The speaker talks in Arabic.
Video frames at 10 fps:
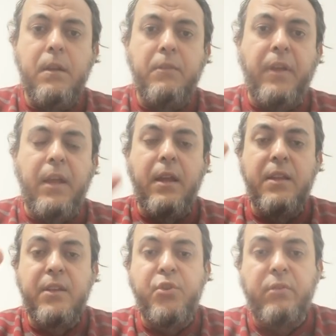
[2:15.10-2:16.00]

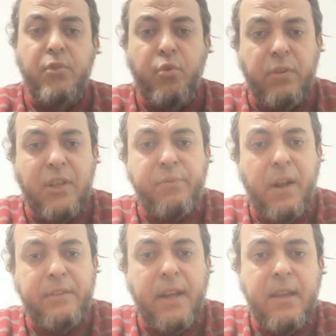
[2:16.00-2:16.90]
فشكر شكر الله
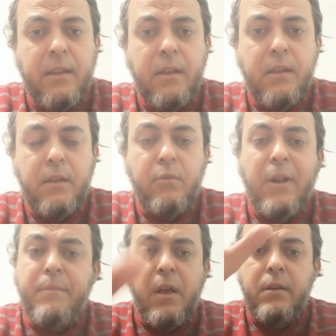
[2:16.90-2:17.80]
سبحانه وتعالى
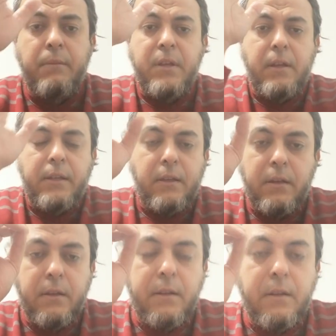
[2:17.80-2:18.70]
ولم لم
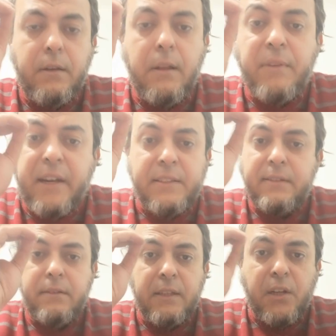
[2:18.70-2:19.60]
يعني لم
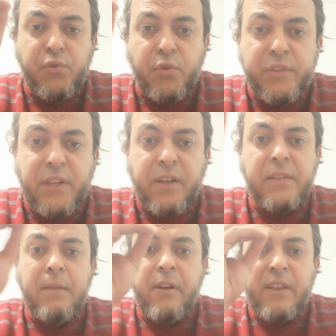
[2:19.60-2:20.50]
يرد عن الرسول صلى الله
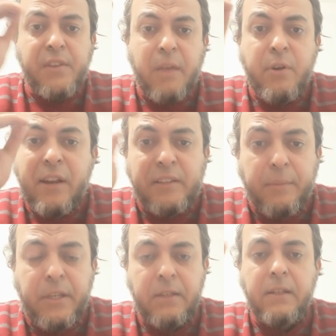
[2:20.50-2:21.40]
عليه وسلم عن اصحابه ولا
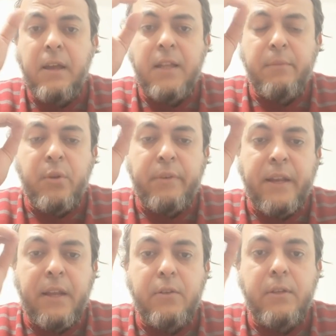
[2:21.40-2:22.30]
التابعين هنا احد منهم
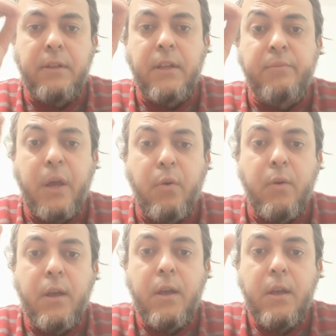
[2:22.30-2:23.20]
كان يذبح
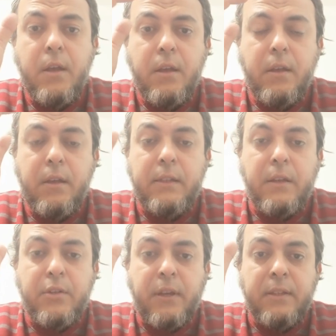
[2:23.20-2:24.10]
آه،
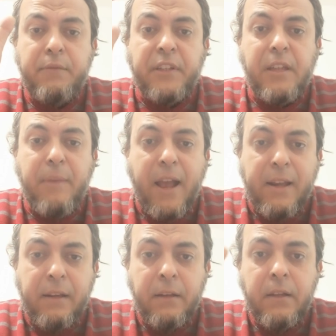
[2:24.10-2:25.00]
عند عند فتح
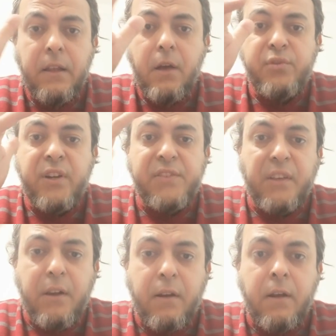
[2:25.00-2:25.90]
محل او شراء
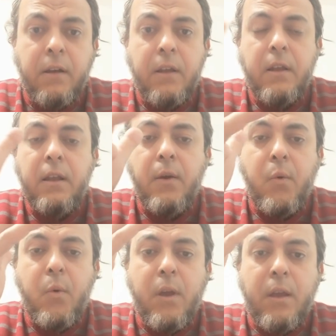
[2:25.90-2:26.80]
سياره
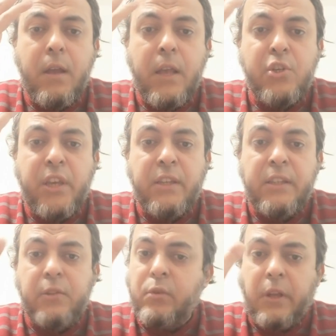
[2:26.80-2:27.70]
او آه، اي شيء
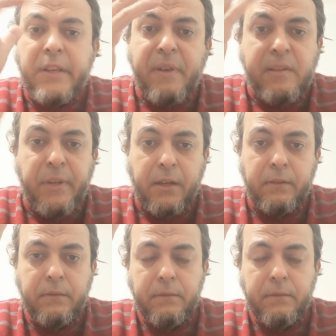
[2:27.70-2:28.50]
جديد كان يذبح ذبيحه